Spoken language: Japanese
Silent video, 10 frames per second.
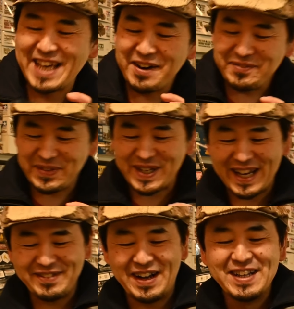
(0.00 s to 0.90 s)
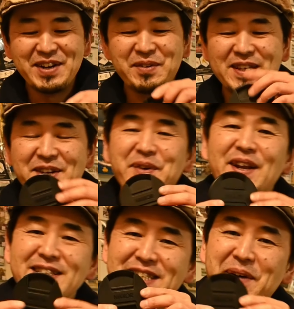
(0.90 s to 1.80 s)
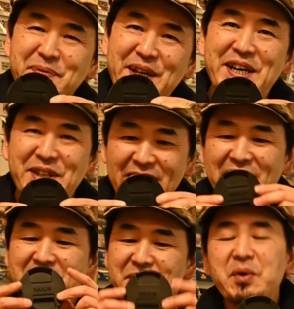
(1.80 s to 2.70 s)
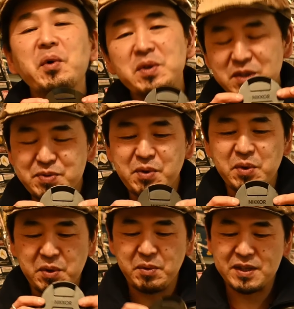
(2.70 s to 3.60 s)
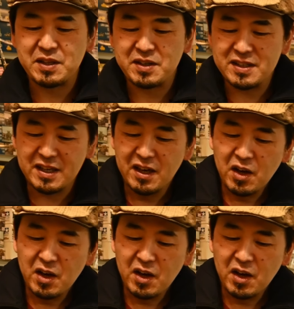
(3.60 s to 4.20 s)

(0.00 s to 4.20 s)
サンプルが今ごめんなさいこれレンズキャップだけどね、まあ、こういうのに拭こうと思った時に